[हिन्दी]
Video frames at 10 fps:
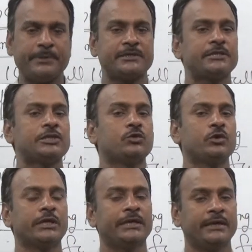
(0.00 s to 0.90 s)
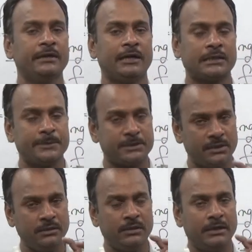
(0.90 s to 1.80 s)
जेपीएससी से जोड़ी गई है
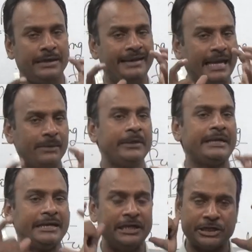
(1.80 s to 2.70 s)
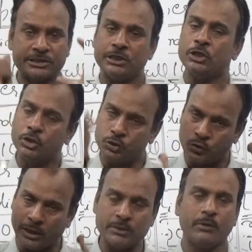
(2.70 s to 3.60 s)
स्पेशल लैंग्वेज एंड लिटरेचर
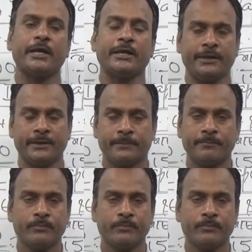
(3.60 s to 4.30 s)
जो अनिवार्य है